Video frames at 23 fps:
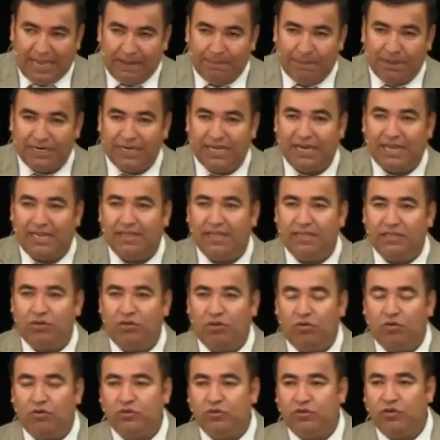a manera de
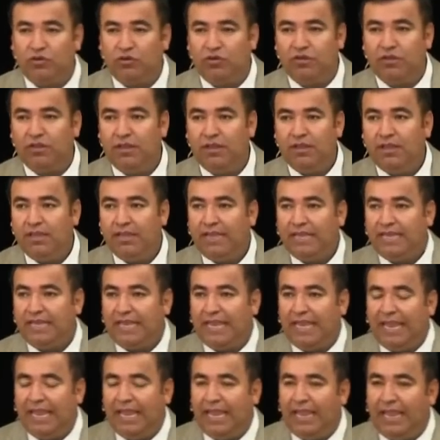introducción,
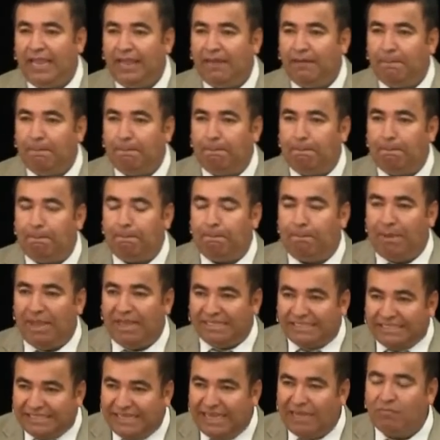que
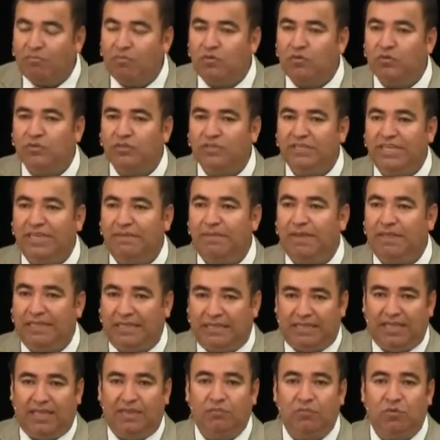pensemos y
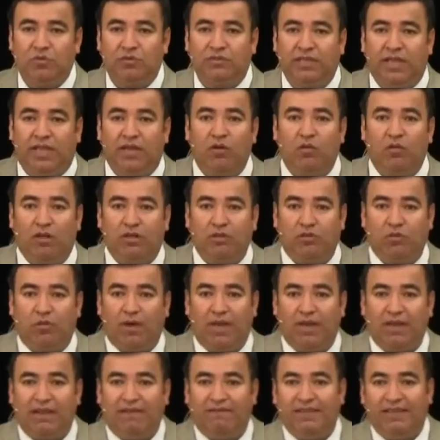meditemos en cuanto
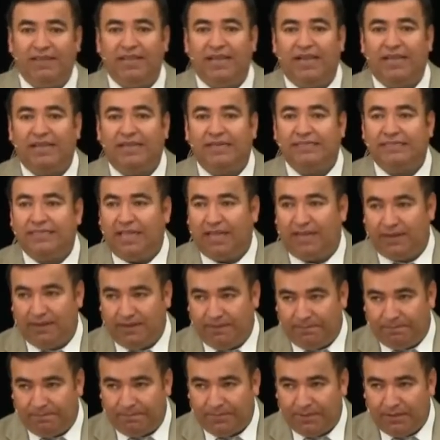a la vida cristiana.
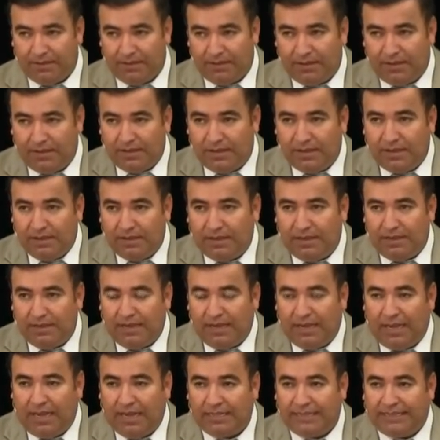
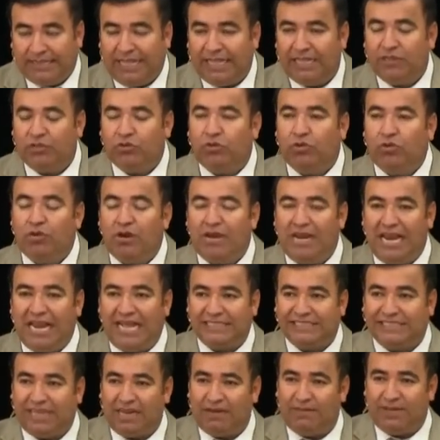Ah, tanto la
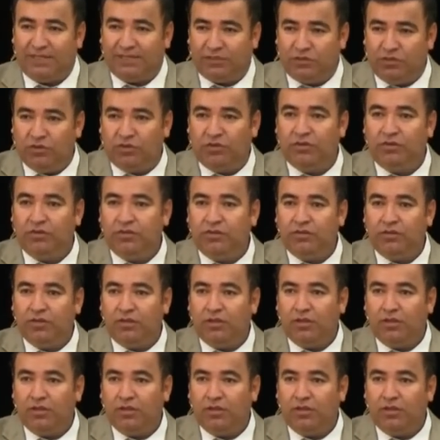salvación